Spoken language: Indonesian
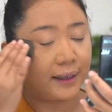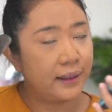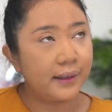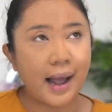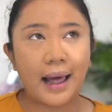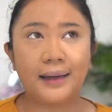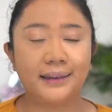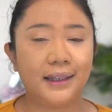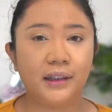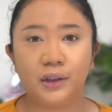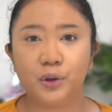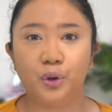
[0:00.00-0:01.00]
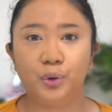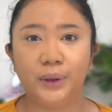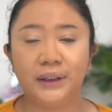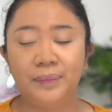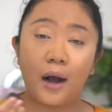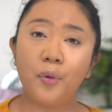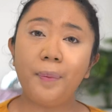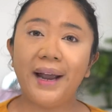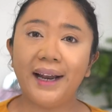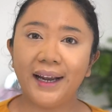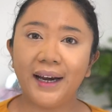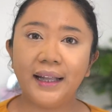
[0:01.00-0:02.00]
ini alasan tersosweet aku
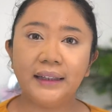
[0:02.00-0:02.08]
pengen